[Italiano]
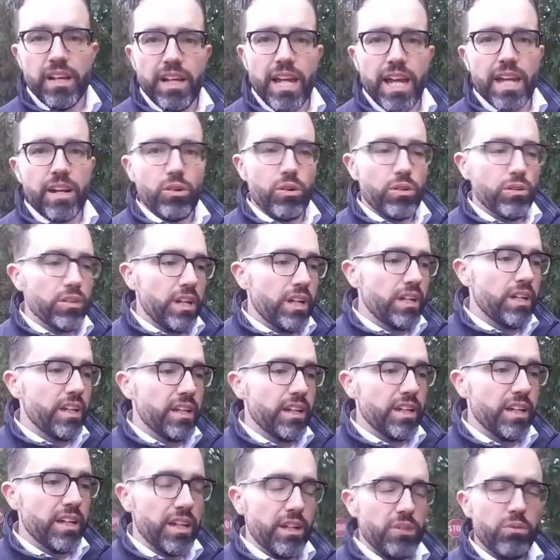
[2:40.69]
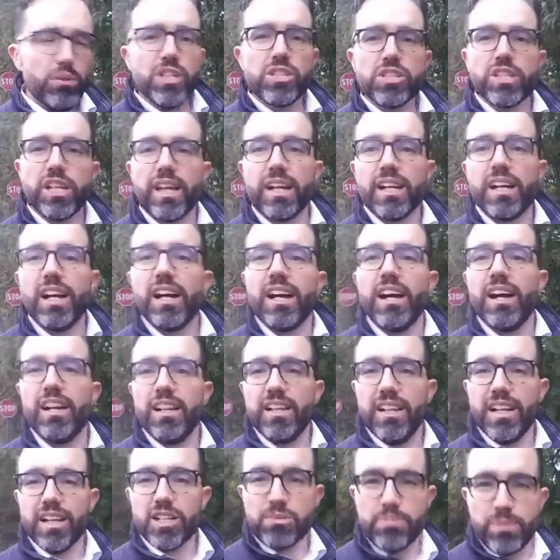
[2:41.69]
Ecco, e questa era
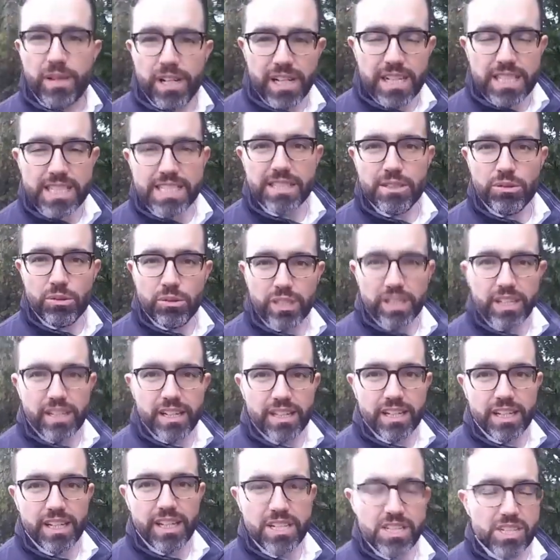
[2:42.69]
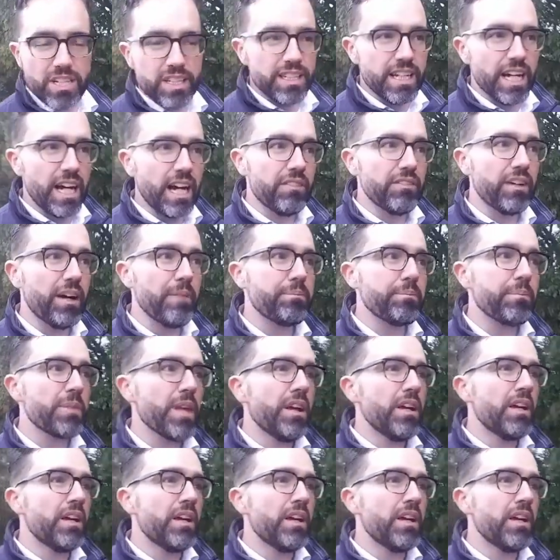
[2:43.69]
la spiegazione che si dava.